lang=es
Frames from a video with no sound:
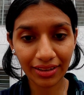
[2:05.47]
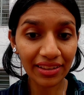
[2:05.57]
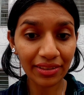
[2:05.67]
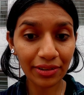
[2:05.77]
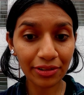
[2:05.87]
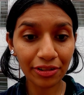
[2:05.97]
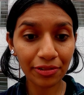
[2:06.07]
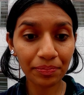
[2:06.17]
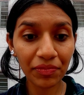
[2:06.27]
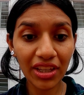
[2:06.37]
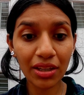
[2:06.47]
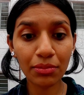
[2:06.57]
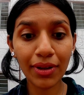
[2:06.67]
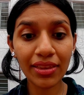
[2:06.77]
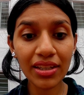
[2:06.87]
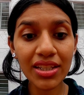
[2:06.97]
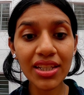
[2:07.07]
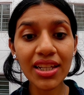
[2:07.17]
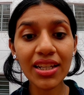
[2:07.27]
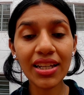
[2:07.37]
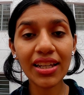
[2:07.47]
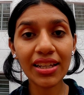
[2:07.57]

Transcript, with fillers: de Dios y medite